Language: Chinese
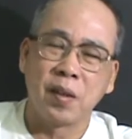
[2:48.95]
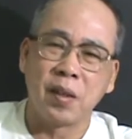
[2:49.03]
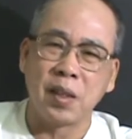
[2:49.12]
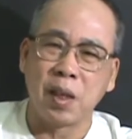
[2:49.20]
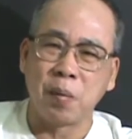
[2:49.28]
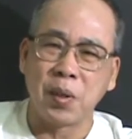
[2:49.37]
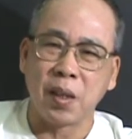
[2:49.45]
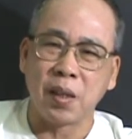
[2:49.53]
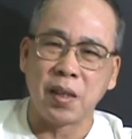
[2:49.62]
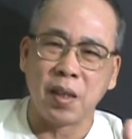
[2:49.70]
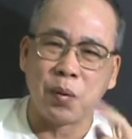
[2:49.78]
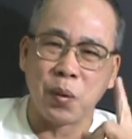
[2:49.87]
等一下，我这个
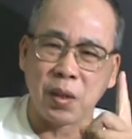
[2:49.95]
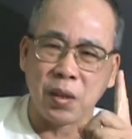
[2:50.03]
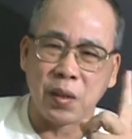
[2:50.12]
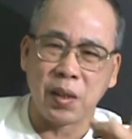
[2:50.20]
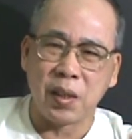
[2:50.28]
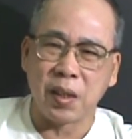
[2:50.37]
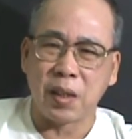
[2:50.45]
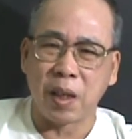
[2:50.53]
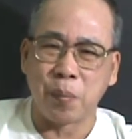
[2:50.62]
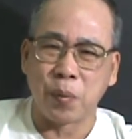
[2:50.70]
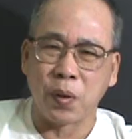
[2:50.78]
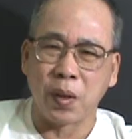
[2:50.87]
这个我只有一个
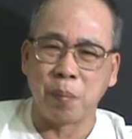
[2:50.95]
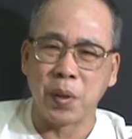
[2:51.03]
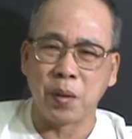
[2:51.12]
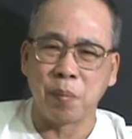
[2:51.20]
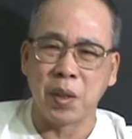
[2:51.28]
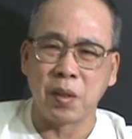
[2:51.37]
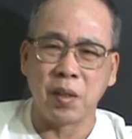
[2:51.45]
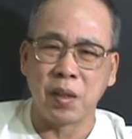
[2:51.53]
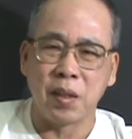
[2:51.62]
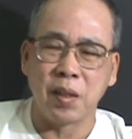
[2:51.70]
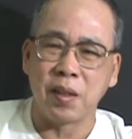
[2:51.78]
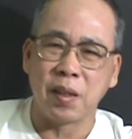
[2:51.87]
tape 哈，没有没有
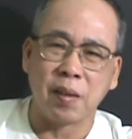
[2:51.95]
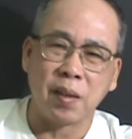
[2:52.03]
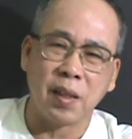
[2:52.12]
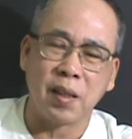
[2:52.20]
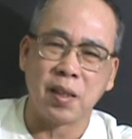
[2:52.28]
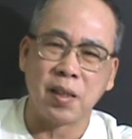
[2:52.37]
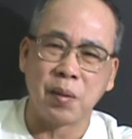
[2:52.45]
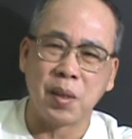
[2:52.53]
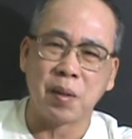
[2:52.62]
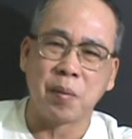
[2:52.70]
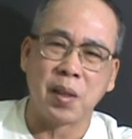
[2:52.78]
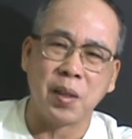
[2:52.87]
CD，这很可惜。为什么？